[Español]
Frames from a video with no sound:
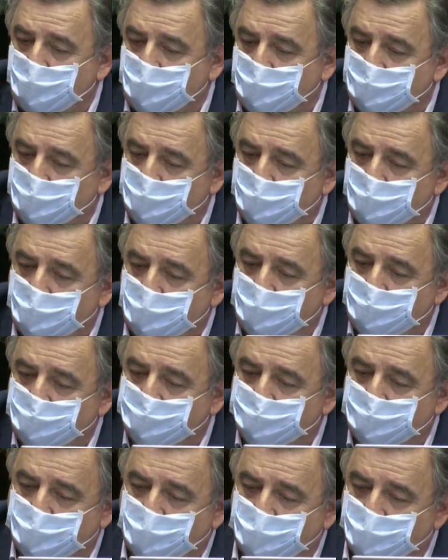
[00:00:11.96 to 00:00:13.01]
que dijo la
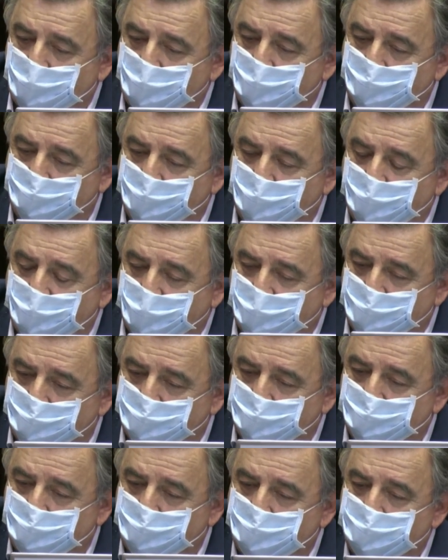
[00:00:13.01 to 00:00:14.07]
diputada de los
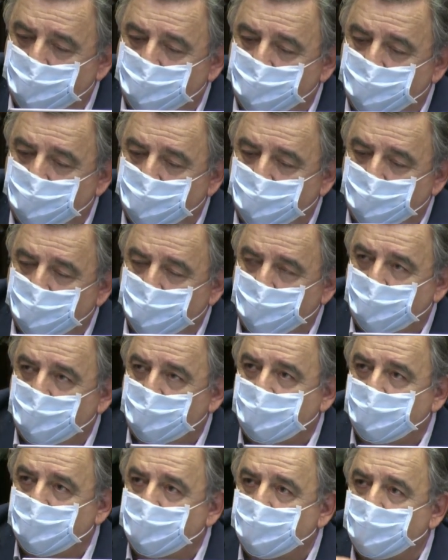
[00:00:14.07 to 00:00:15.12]
penatos,
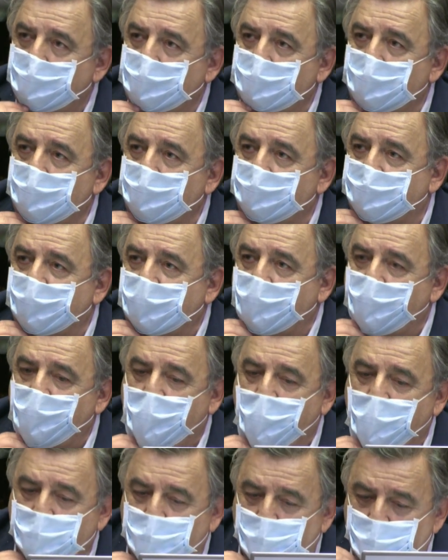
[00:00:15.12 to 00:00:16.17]
eh, para
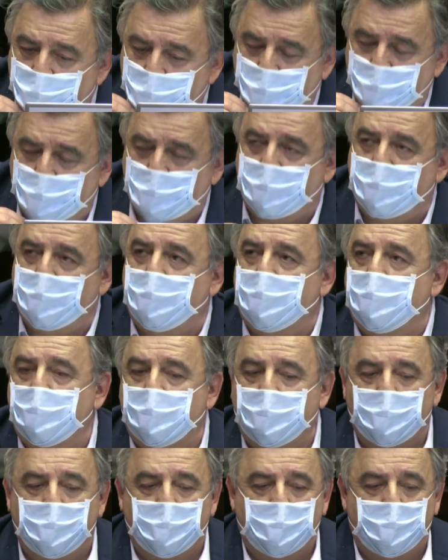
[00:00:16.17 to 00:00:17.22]
hablar con
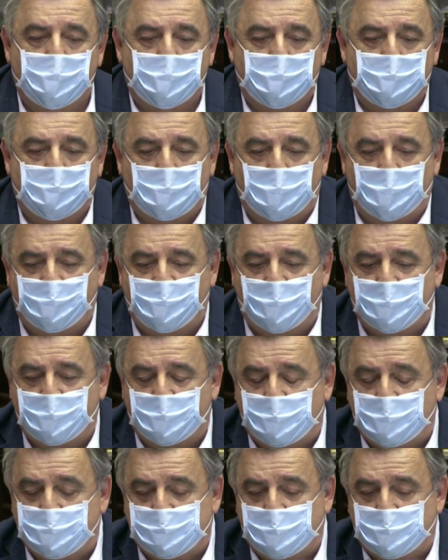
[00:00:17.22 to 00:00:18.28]
toda
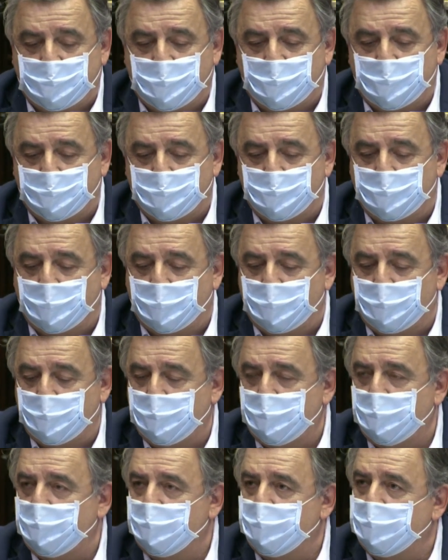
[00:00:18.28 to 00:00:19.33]
franqueza a esta altura,
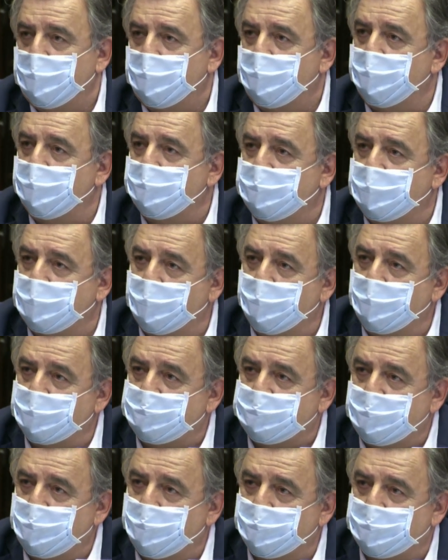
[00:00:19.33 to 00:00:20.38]
quiero decir que no ha
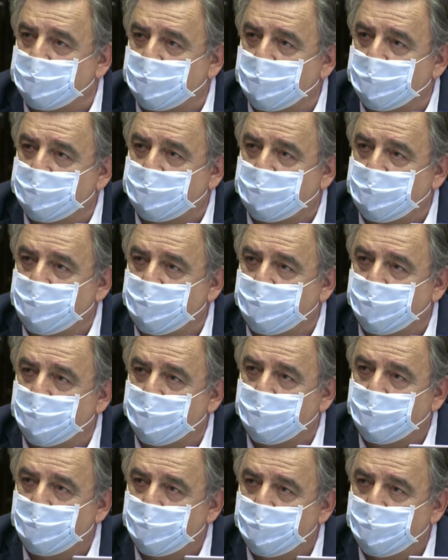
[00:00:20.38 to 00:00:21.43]
sido sencillo